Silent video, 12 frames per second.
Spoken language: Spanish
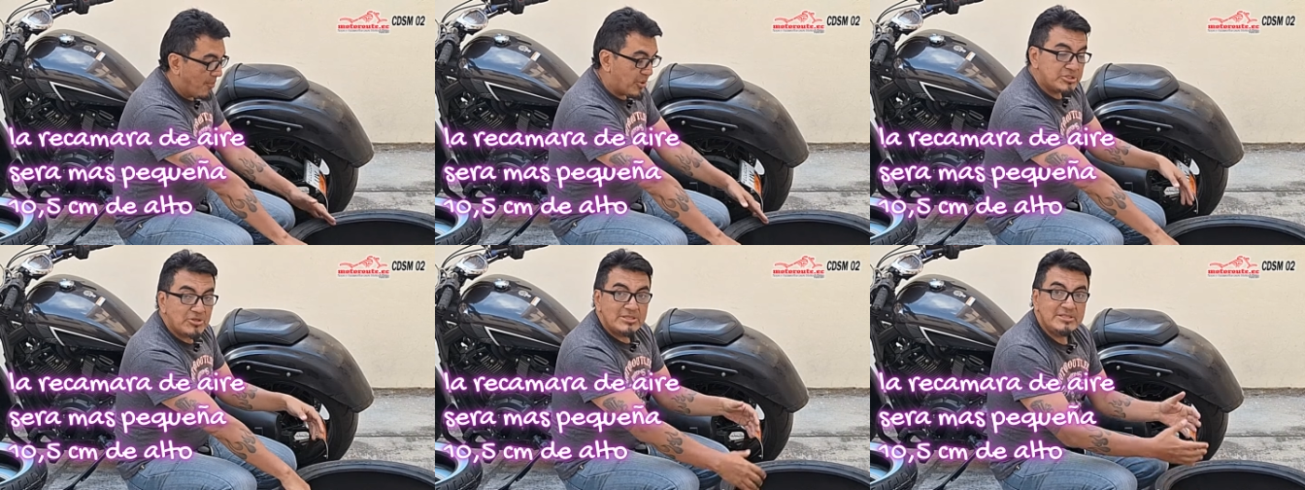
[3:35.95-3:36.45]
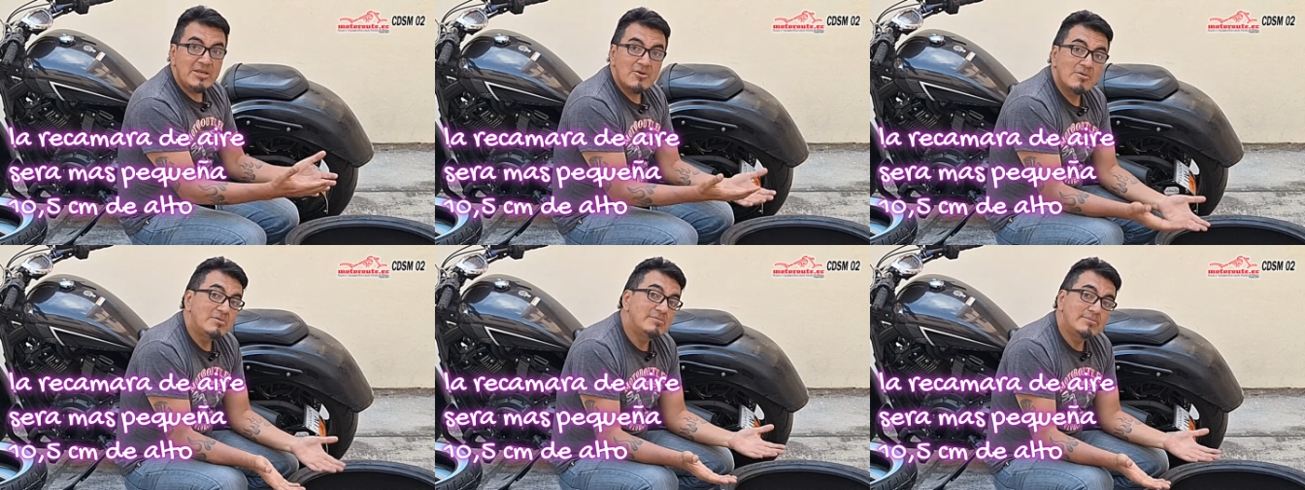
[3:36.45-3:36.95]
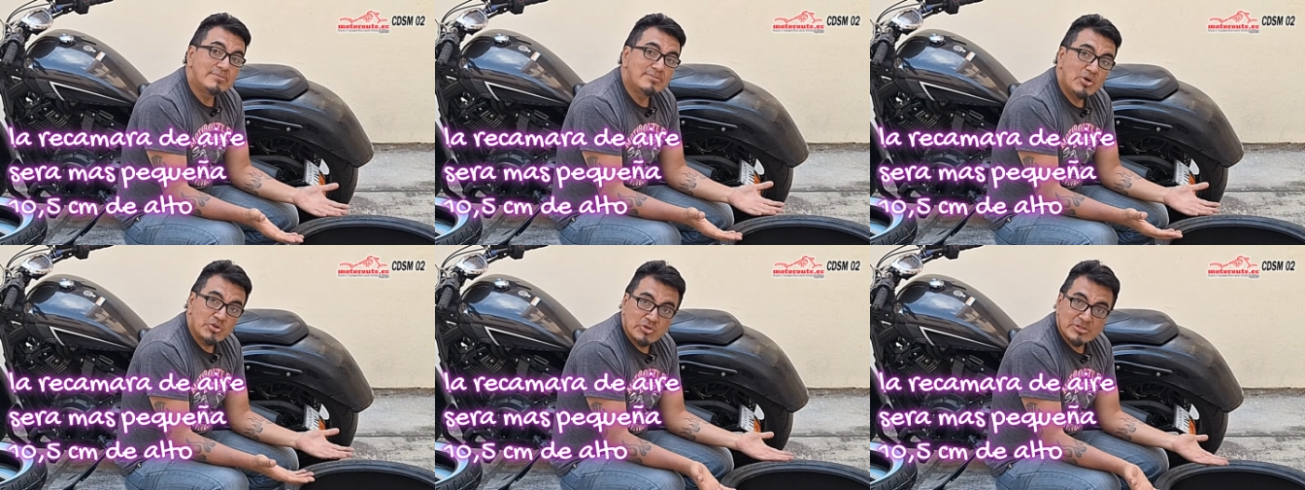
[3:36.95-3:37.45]
Por eso les digo,
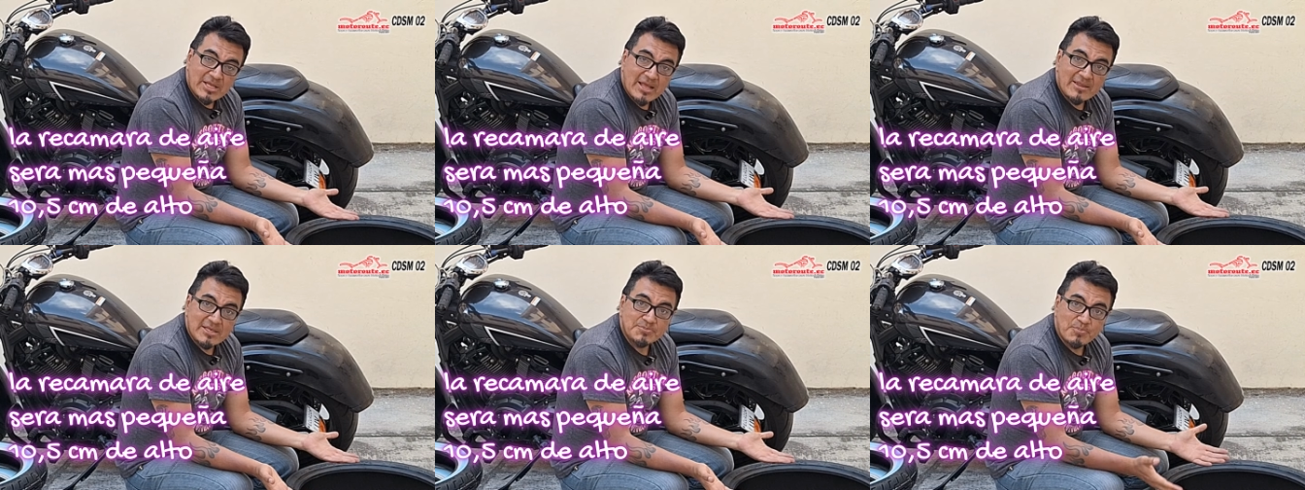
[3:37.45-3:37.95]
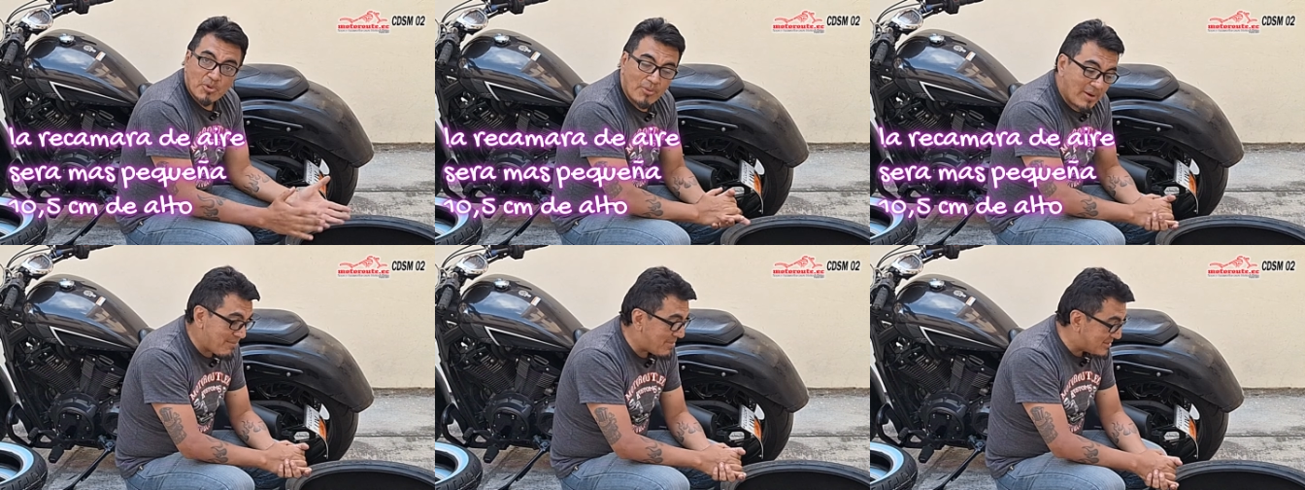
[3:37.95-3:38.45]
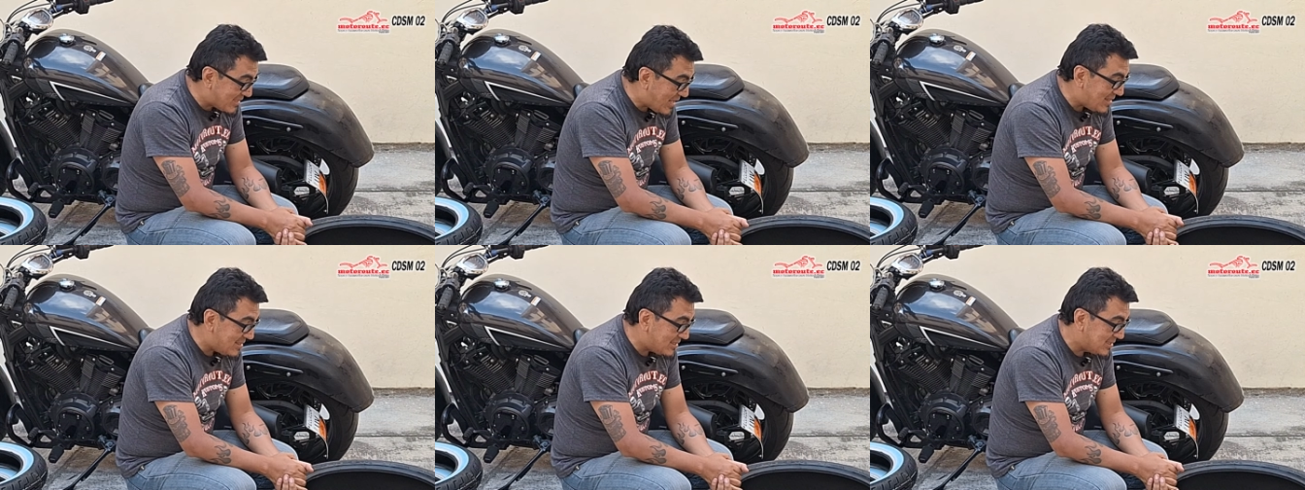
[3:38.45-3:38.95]
motos grandes, problemas
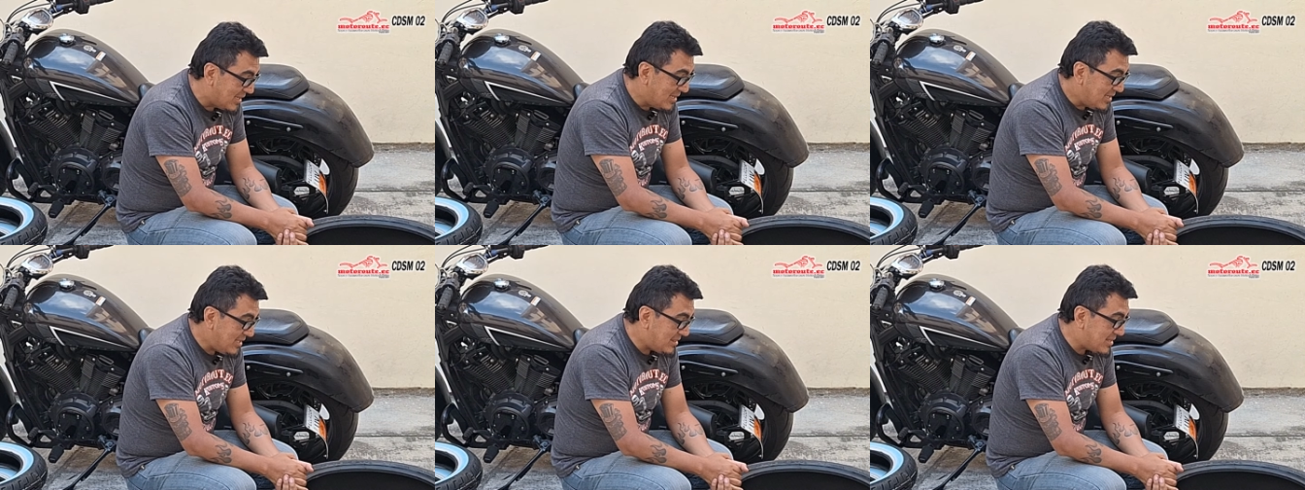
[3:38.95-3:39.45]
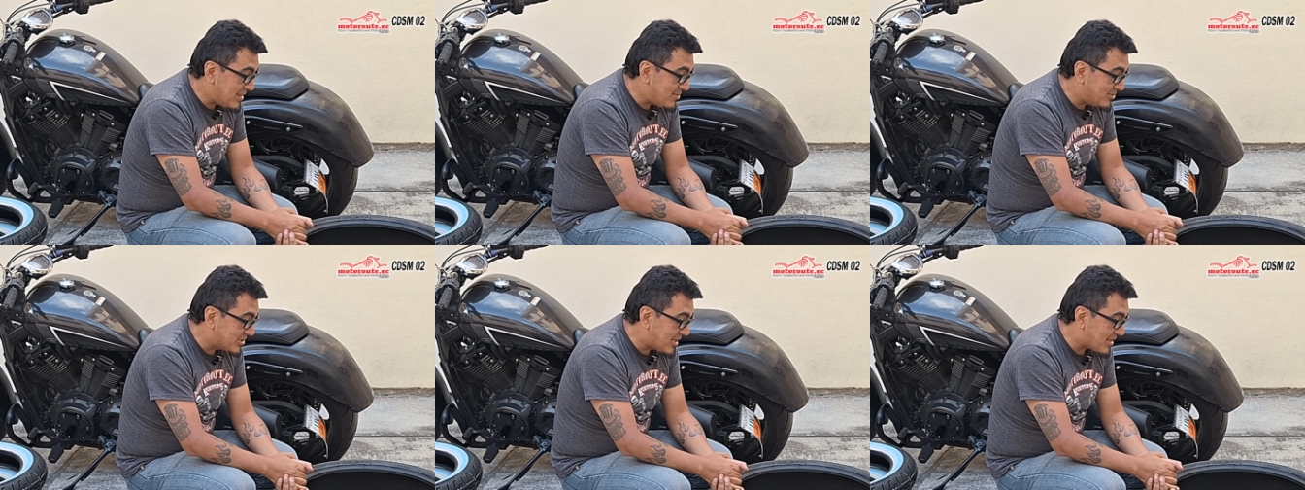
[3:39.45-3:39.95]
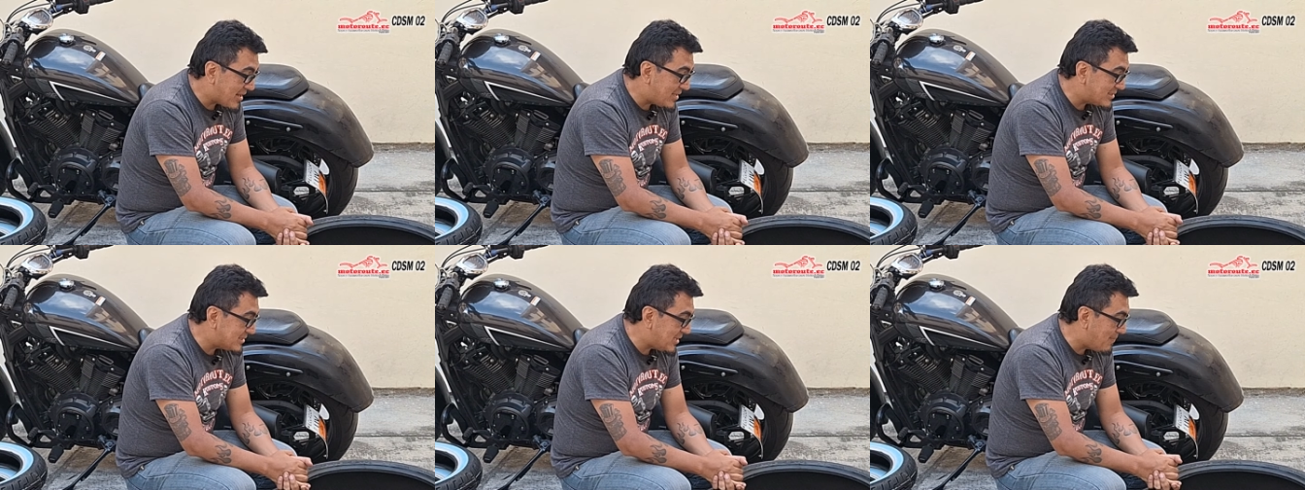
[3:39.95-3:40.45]
grandes y tenemos que
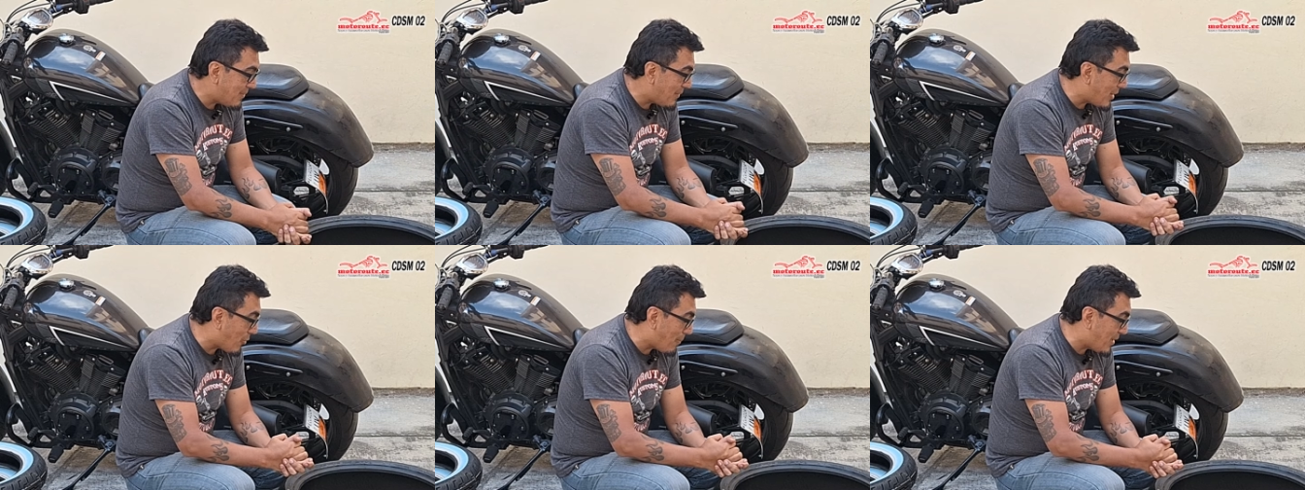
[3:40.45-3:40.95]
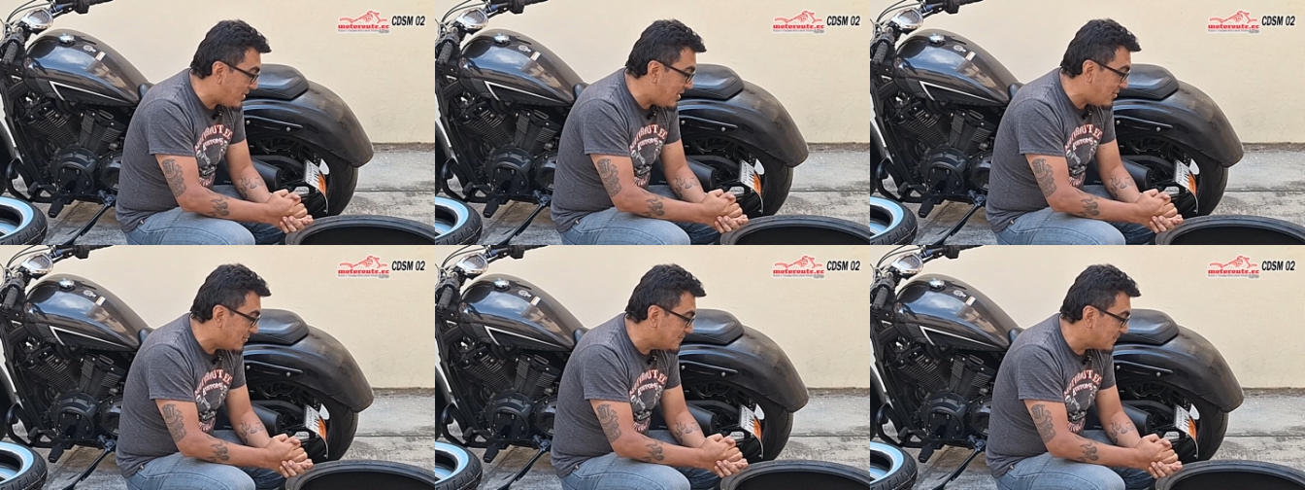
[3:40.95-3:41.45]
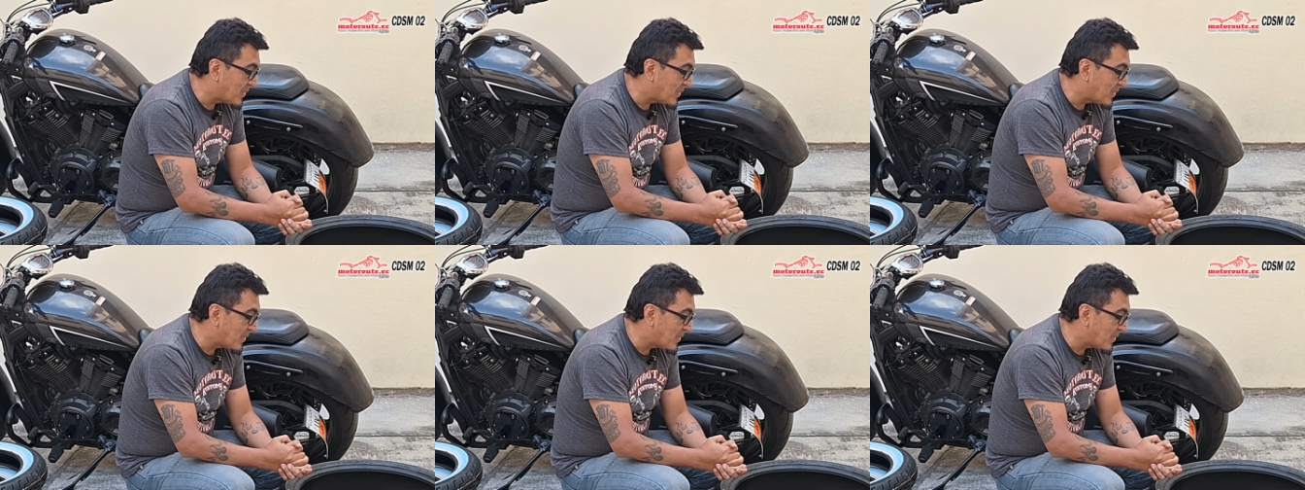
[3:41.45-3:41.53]
traer siempre bajo pedido.